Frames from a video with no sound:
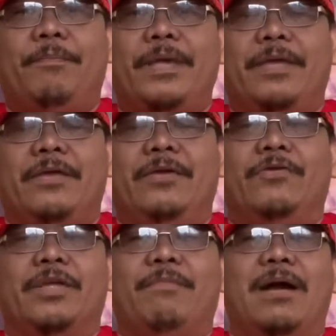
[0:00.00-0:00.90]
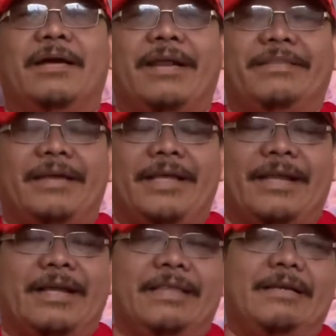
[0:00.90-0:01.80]
yung ibang criteria
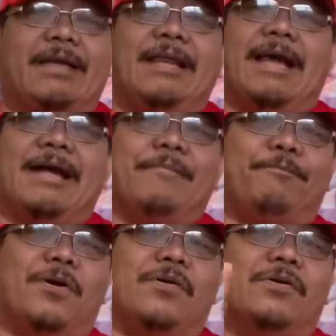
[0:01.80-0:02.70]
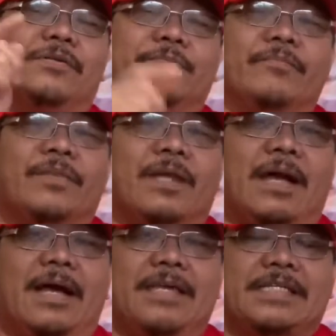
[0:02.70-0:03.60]
natin. Kailangan po
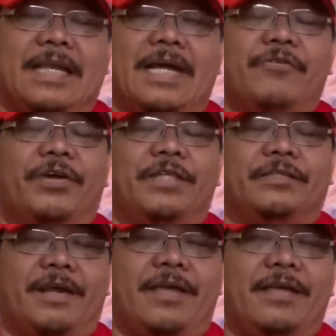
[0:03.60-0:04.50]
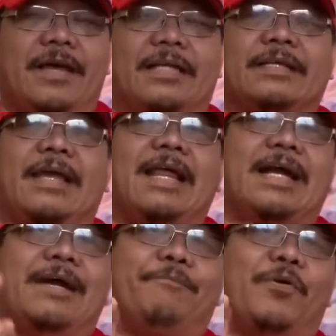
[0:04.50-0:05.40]
uh, isa lang yung entry at
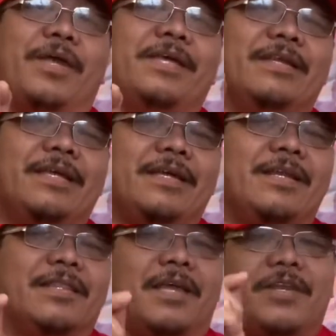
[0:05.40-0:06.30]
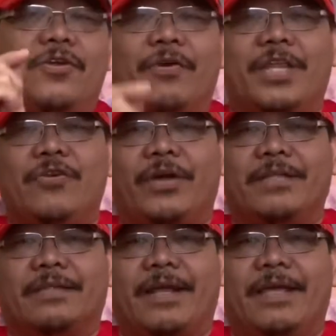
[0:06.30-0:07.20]
kailangan po ay hindi edited yung inyong
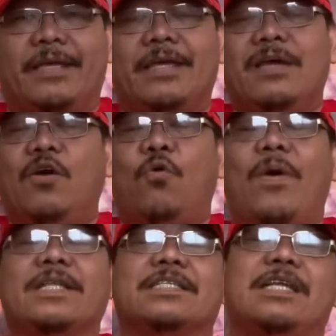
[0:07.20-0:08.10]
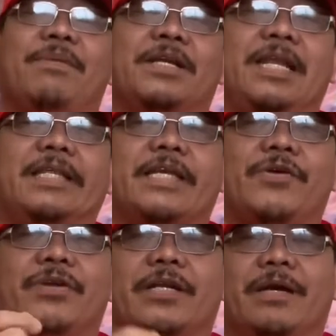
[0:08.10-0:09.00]
entry. Once na mag-delete
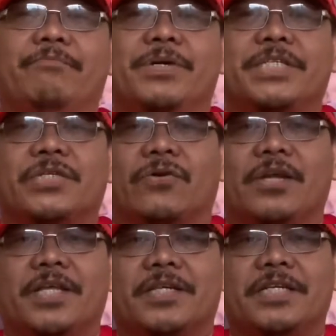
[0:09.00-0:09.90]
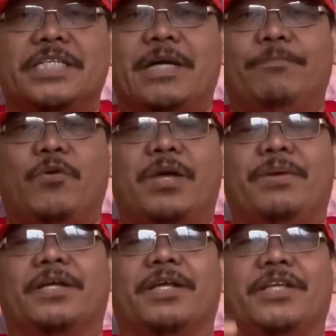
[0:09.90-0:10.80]
kayo ng numbers or letters, yan po ay
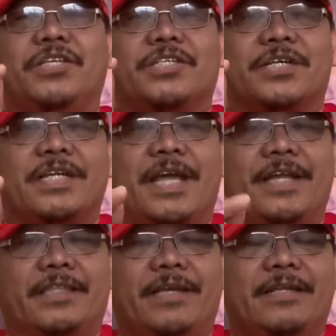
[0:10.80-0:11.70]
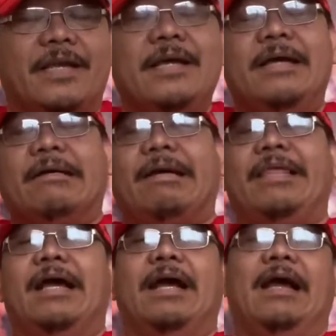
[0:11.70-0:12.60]
magre-registered na edited.
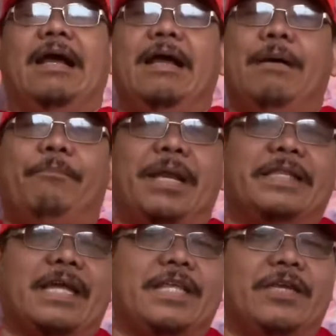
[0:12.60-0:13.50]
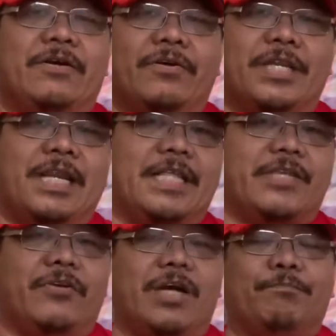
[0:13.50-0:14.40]
Kaya palitan nyo,
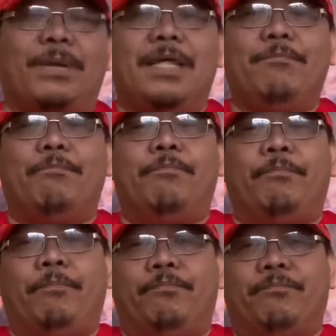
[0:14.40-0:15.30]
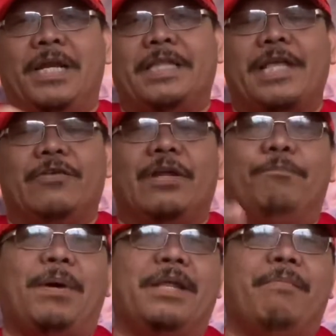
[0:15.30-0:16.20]
i-delete nyo at palitan nyo
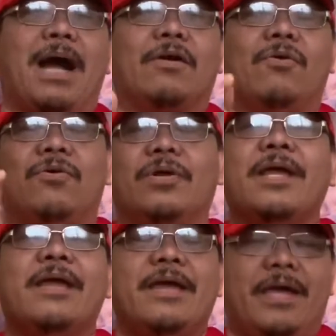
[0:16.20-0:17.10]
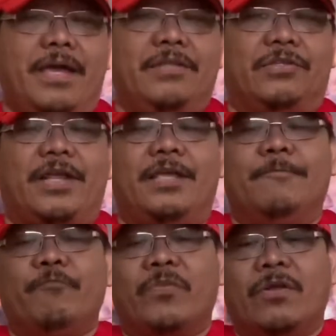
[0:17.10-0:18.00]
ng panibagong entry.
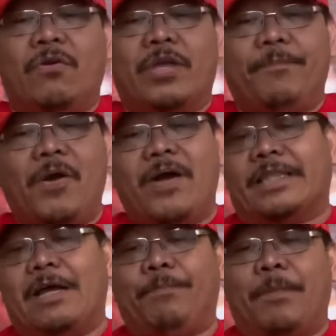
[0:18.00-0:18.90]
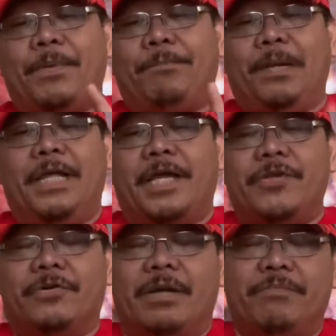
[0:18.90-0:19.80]
Okay po, at ang
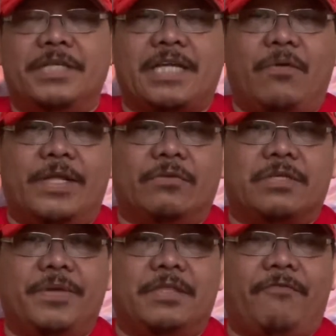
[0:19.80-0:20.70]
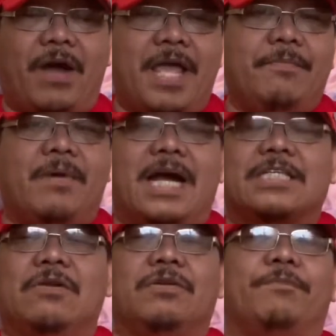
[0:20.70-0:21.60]
pagpipilian yung numbers ay 1 to 75.
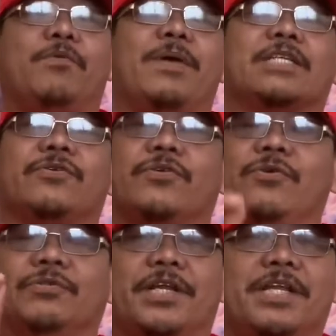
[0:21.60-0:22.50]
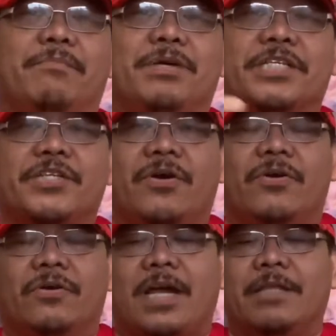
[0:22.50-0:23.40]
As long na pumasok yung 3 numbers
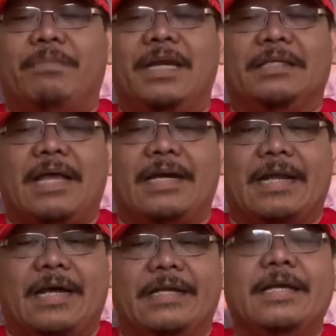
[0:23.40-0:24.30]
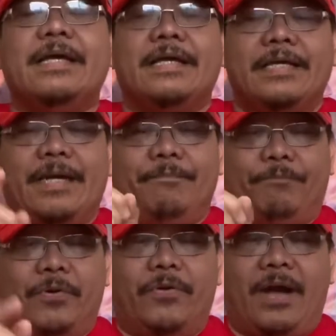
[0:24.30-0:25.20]
nyo, kahit baliktaran,
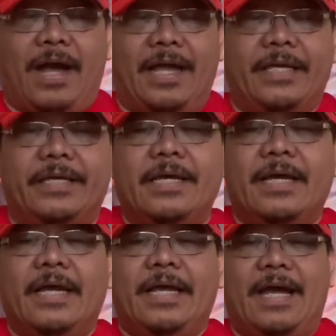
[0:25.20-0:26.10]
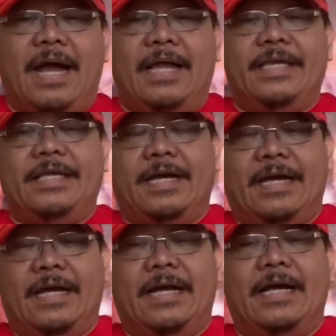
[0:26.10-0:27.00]
yan po ay, ay,
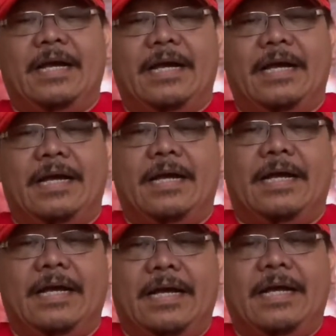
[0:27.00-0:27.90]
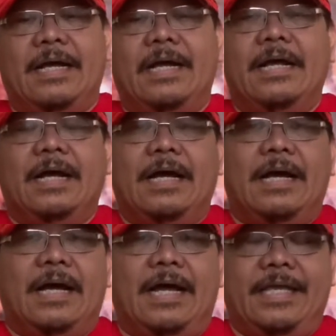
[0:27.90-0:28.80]
uh,
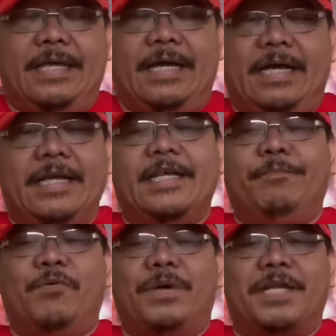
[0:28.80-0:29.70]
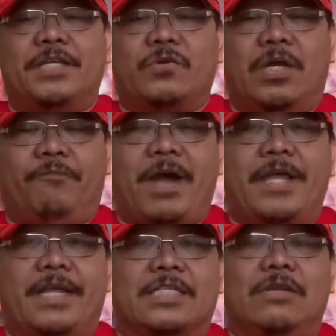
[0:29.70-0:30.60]
ay uh, hindi po
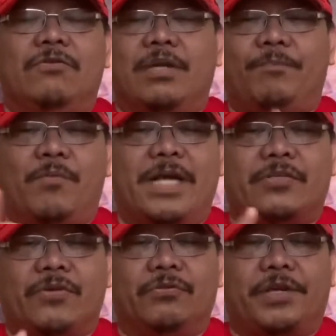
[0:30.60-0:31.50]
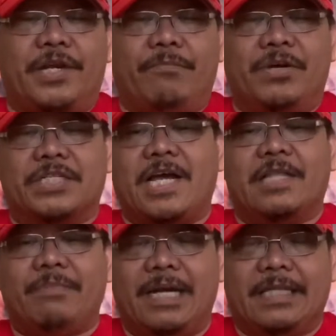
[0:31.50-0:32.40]
madidisqualified as long na pumasok yung 3 numbers
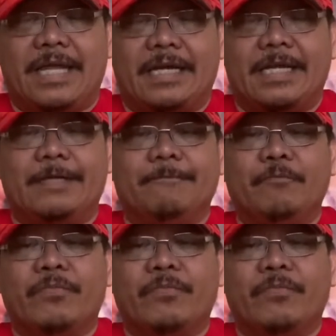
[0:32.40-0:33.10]
kahit baliktaran.